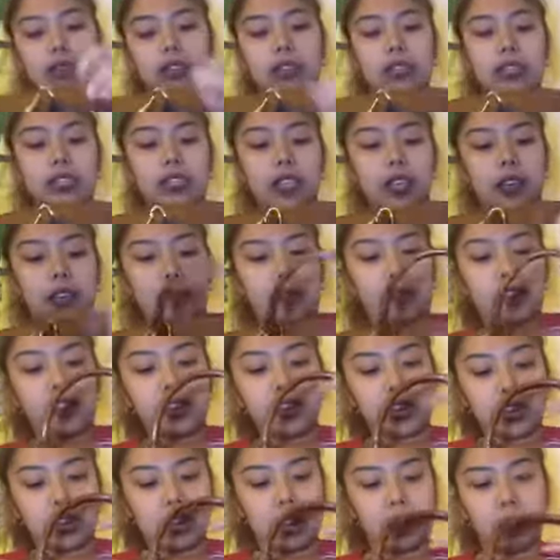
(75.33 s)
Na
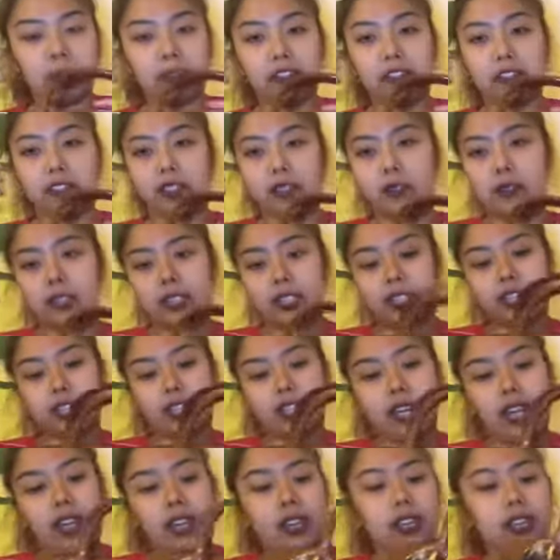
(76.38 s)
very comfortable
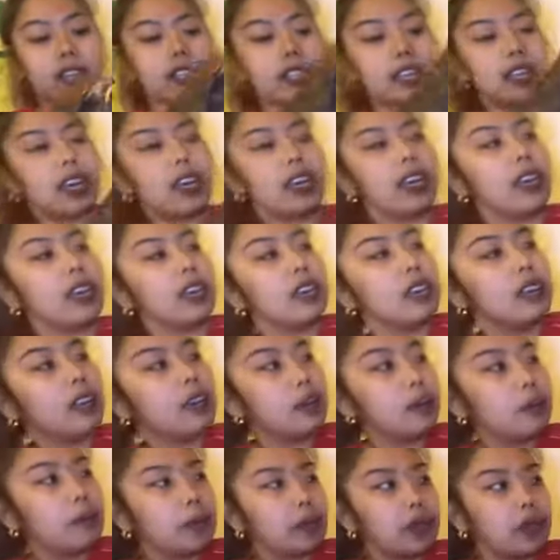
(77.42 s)
siya kasi
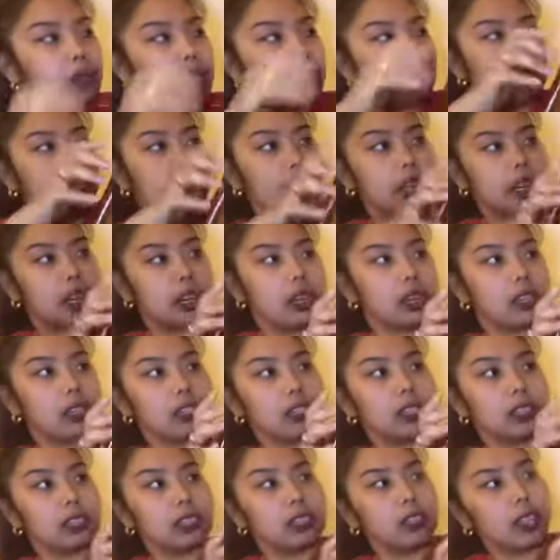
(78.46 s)
meron siyang
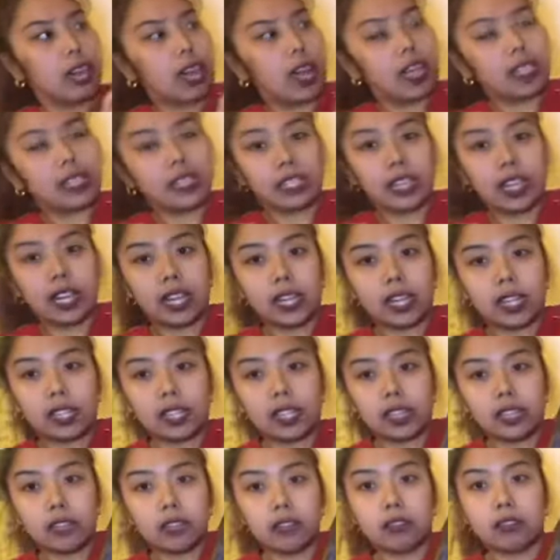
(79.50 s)

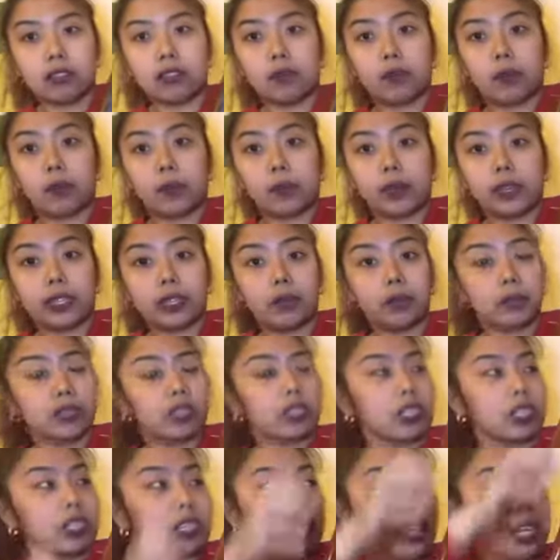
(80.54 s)
handle. So, pwede mo
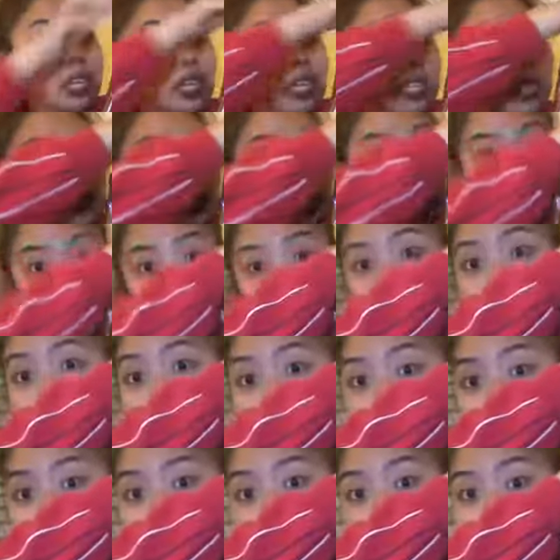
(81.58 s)
siyang dalhin like
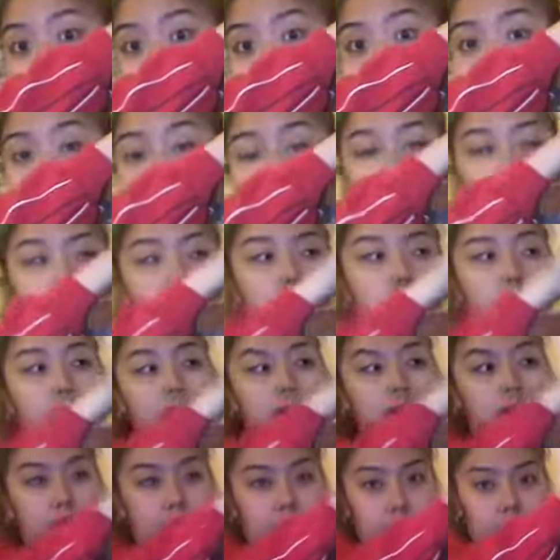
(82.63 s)
this.
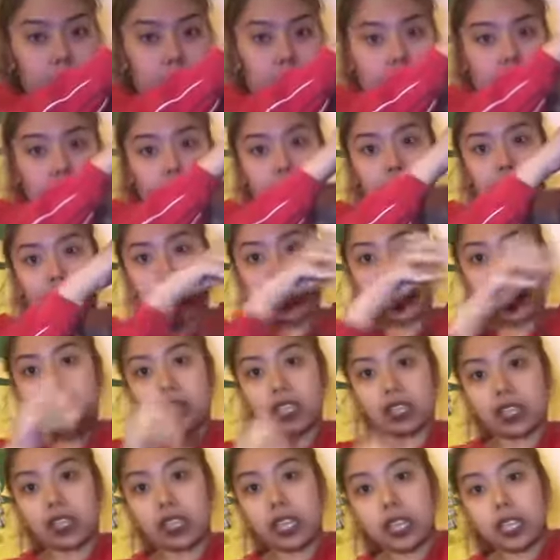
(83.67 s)
Pwede mo siyang ilagay
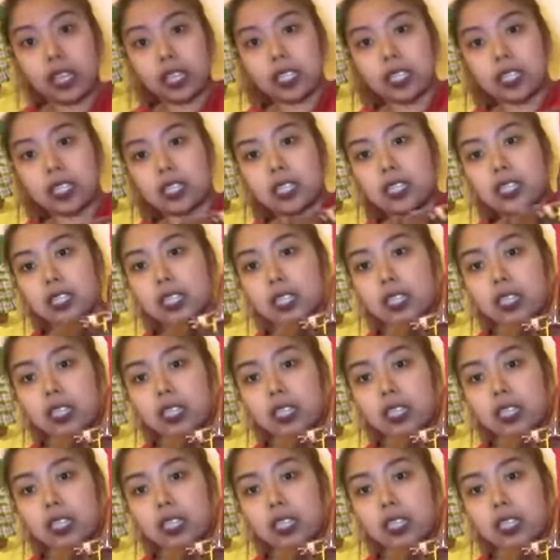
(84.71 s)
like this.